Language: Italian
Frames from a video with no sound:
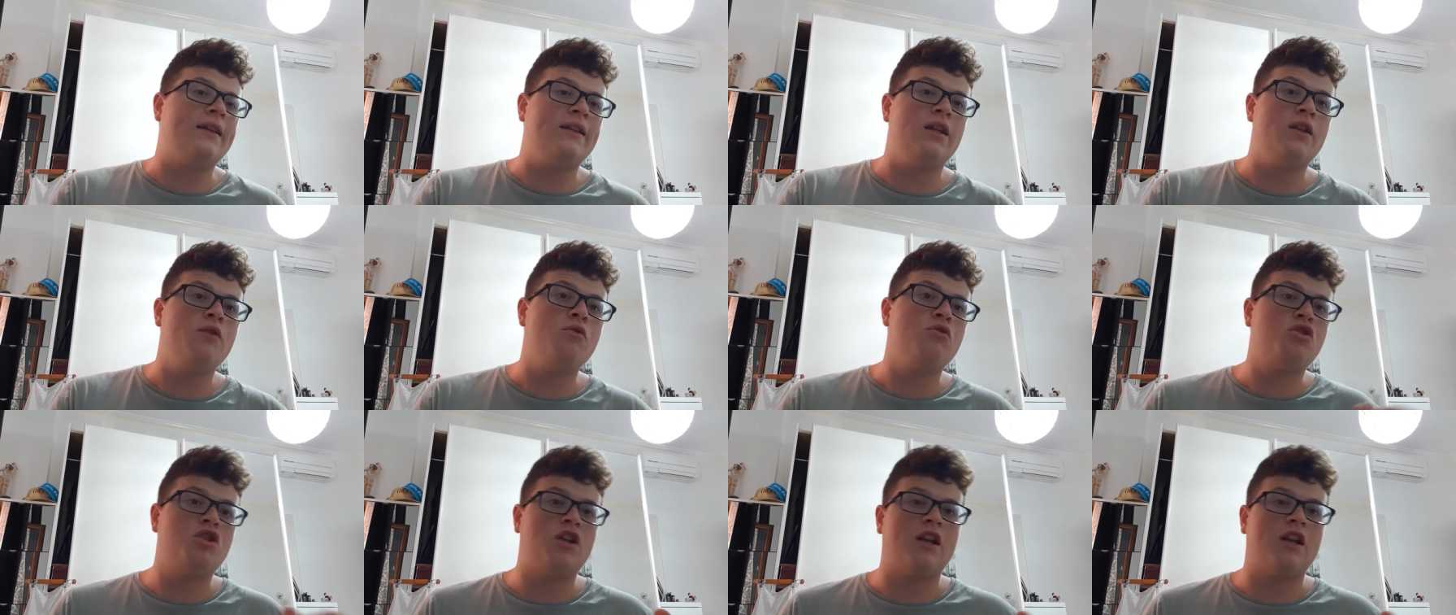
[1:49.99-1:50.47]
di
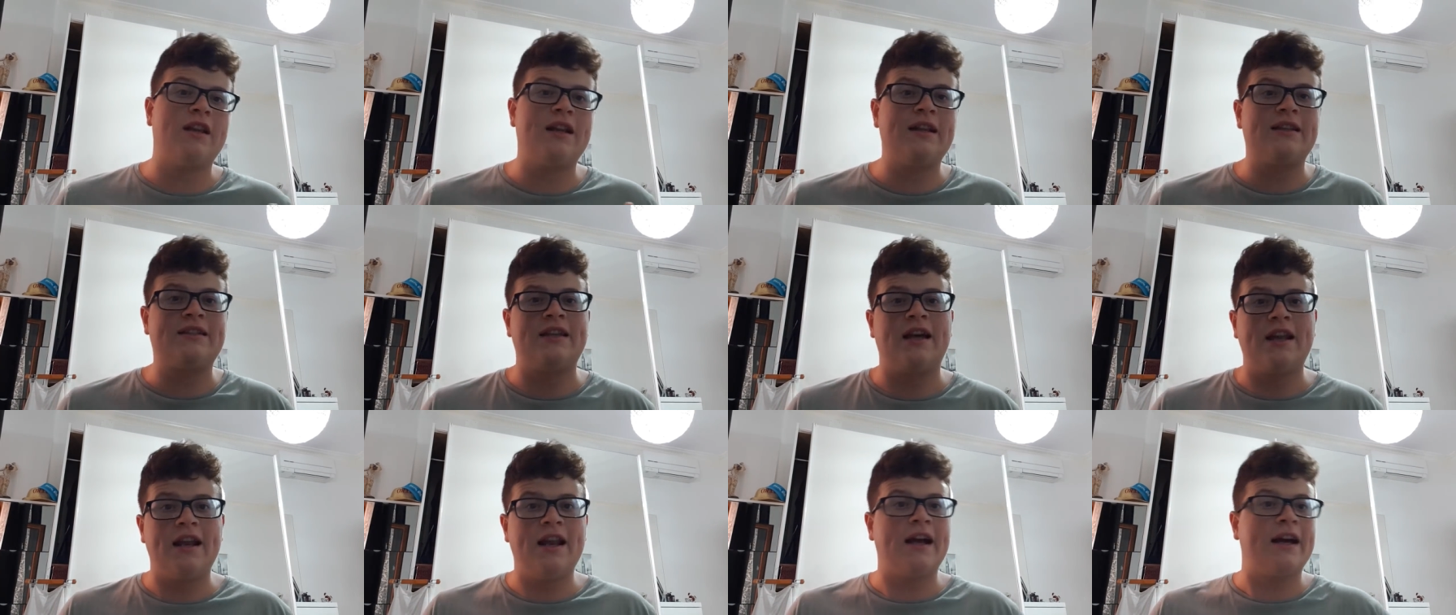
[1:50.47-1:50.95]
riuscire ad
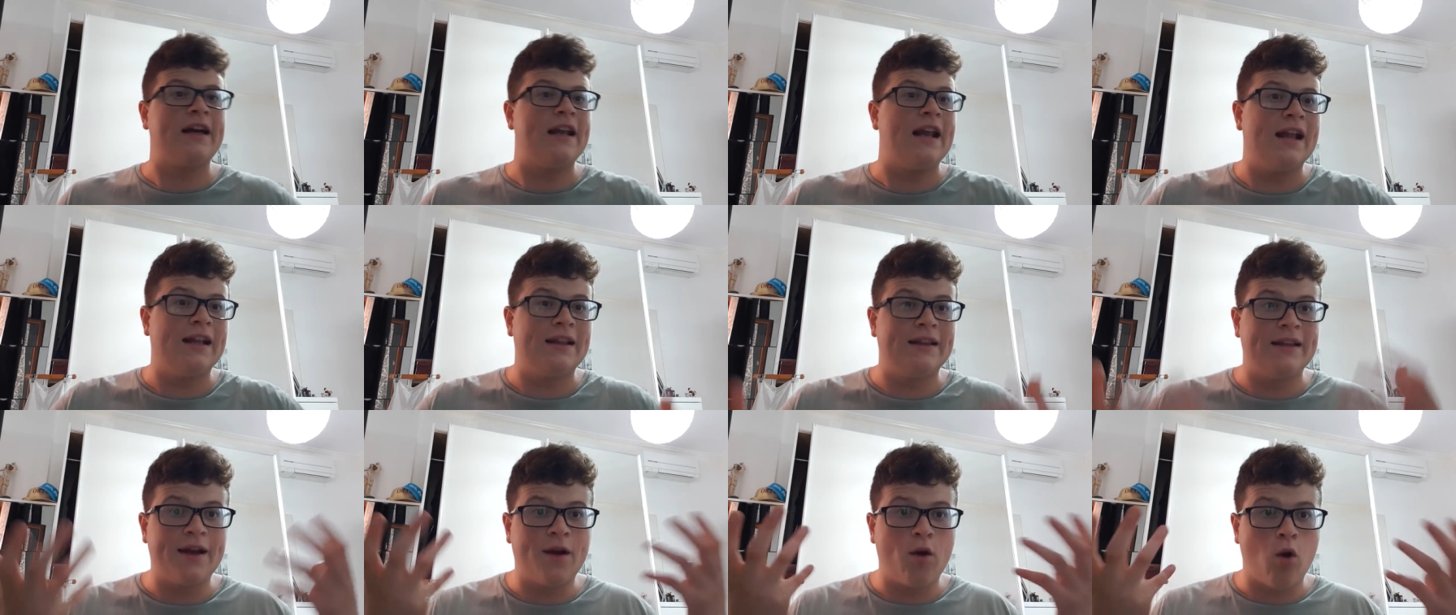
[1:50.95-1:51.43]
alzare la
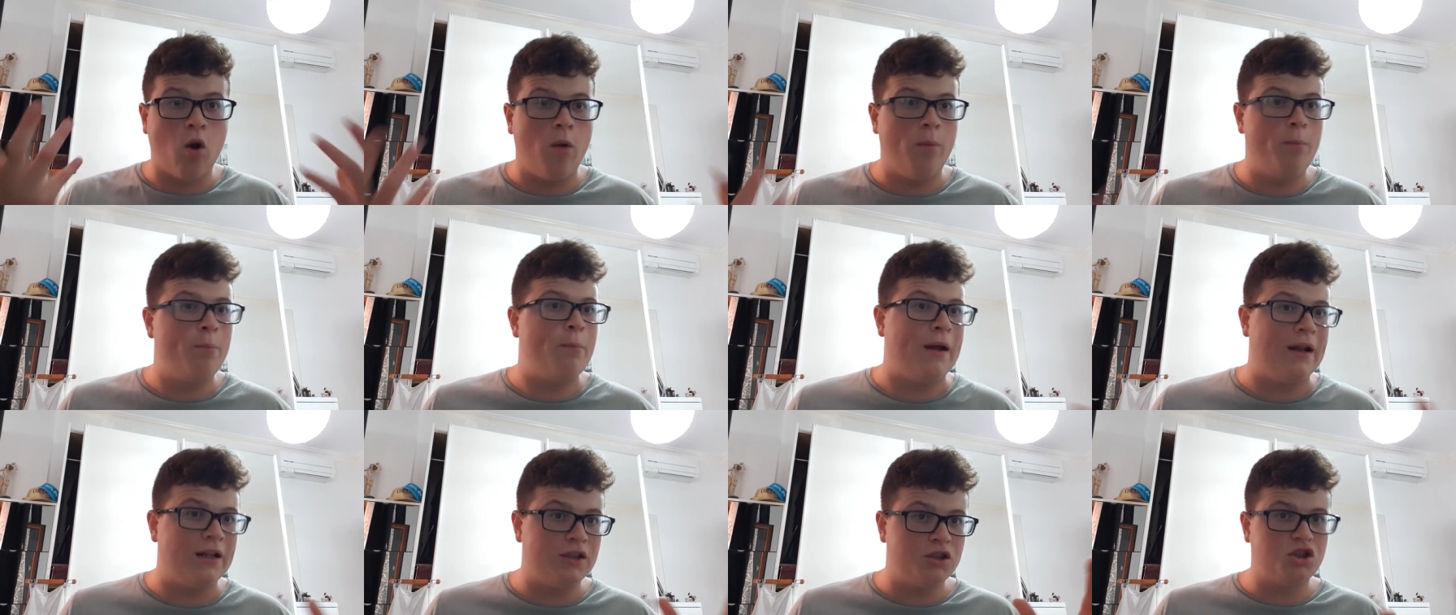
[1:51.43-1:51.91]
grande
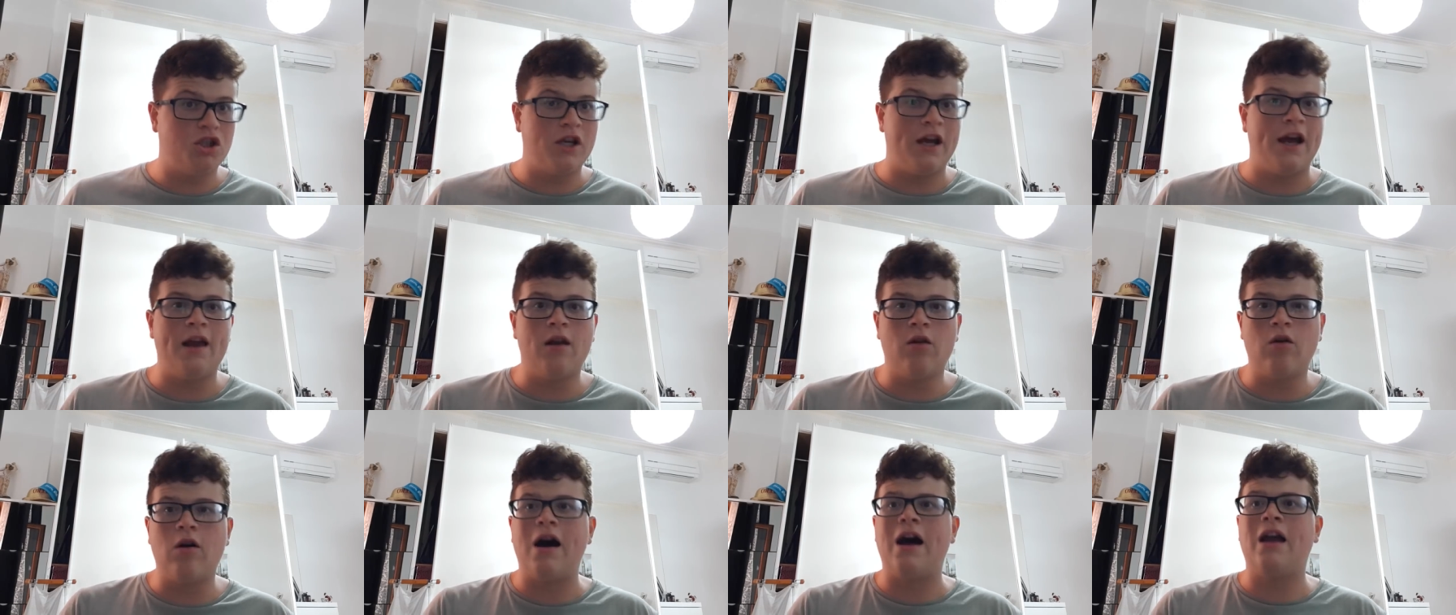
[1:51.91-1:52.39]
coppa al
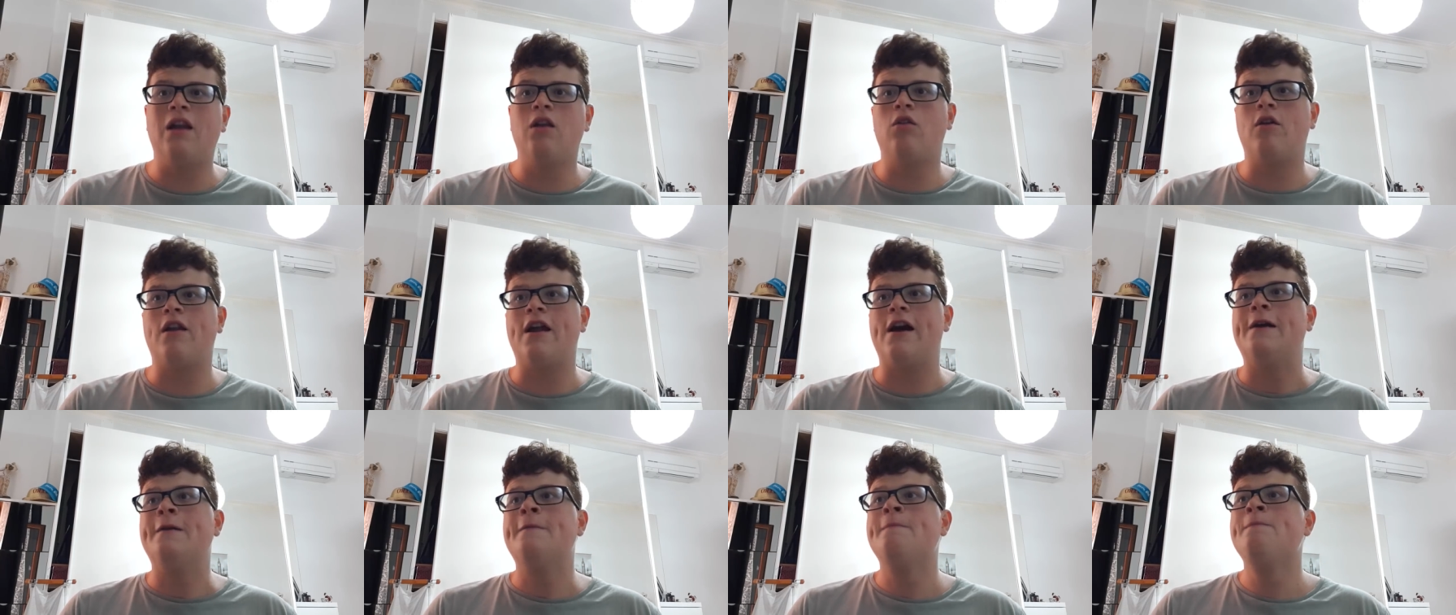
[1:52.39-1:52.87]
cielo.
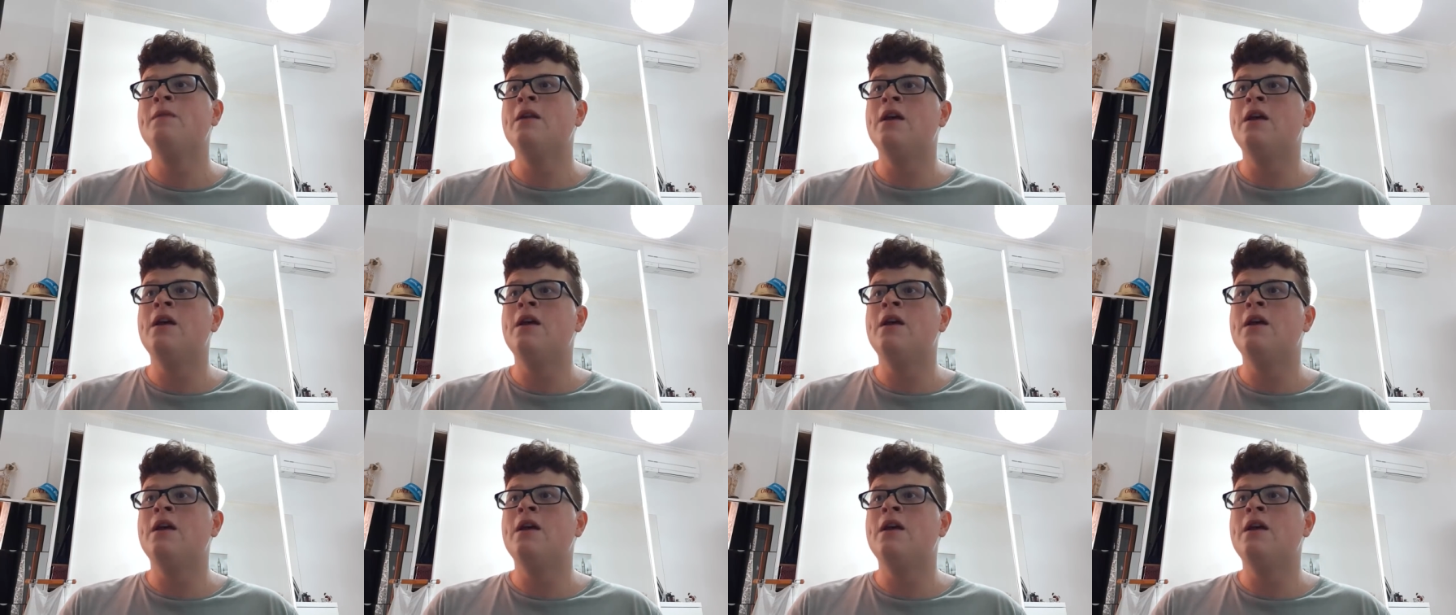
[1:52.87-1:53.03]
Allora,